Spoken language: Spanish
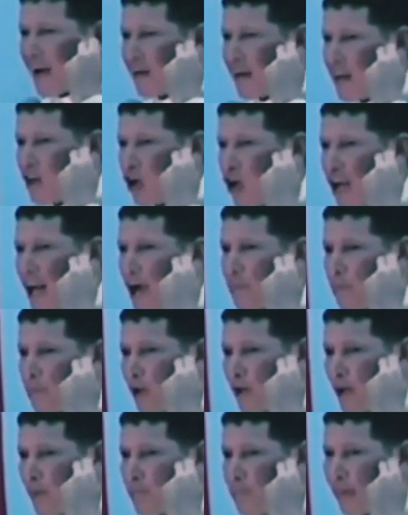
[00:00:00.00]
palabra de Dios y
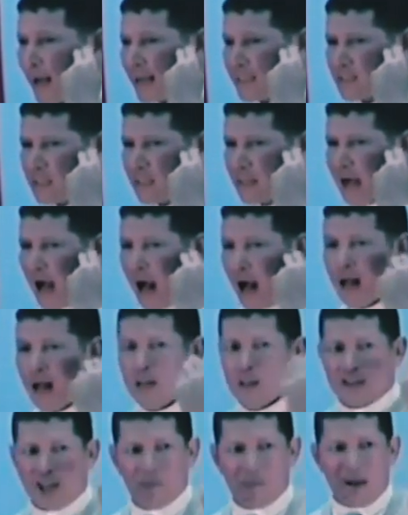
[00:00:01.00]
la pone en práctica,
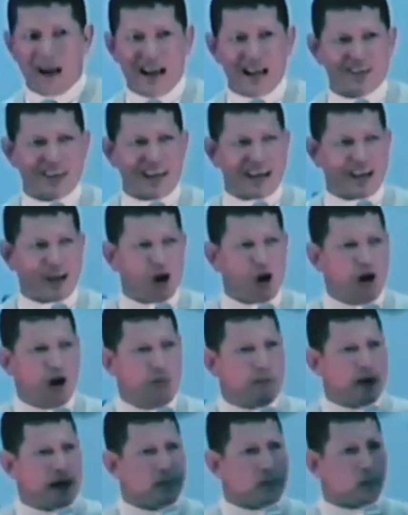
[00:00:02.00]
se parece a aquel
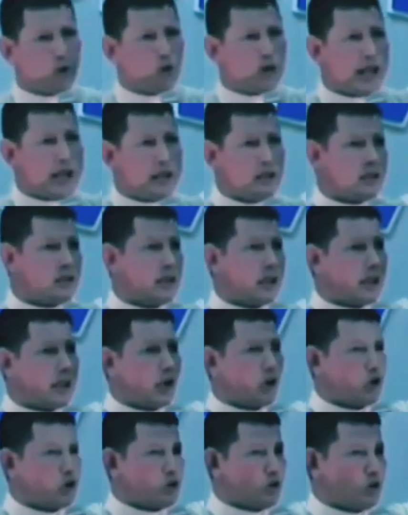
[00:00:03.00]
hombre prudente
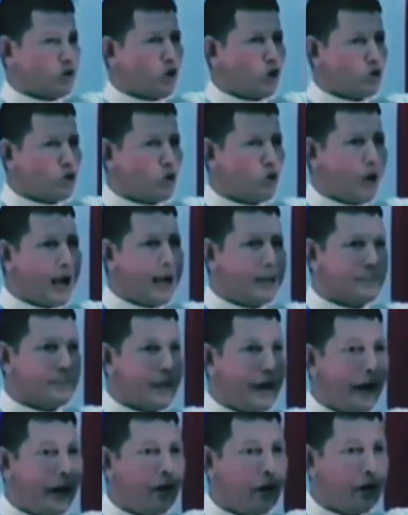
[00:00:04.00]
que construyó su
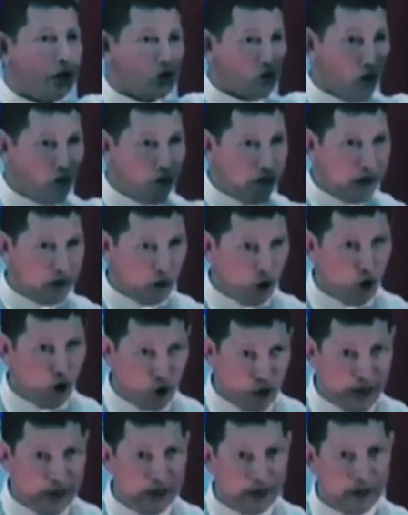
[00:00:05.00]
casa sobre
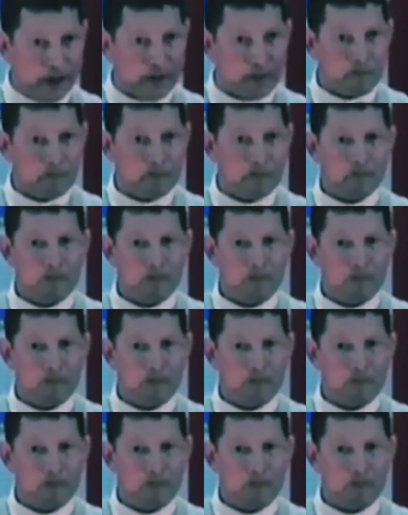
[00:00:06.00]
roca.